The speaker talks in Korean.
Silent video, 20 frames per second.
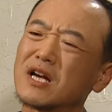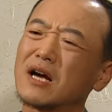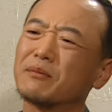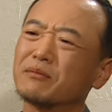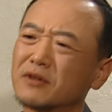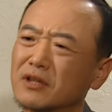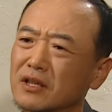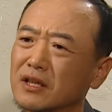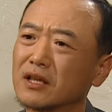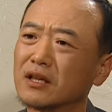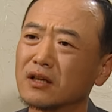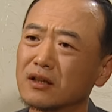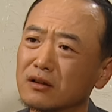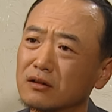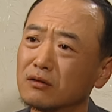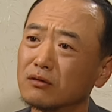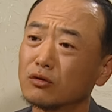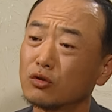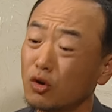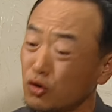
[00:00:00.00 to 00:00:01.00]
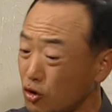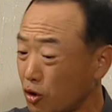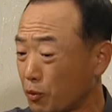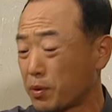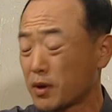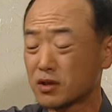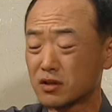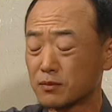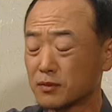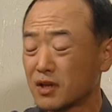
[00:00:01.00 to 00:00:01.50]
잡니? 어? 넌
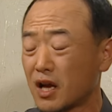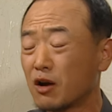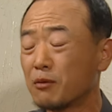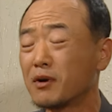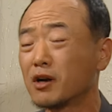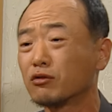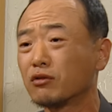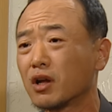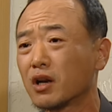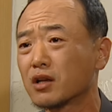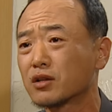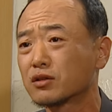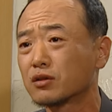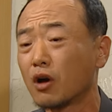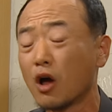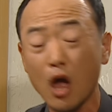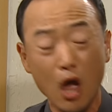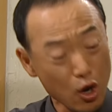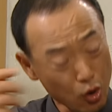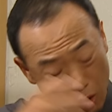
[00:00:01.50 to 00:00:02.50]
옆에 있으면서 아무 말도 안 했어.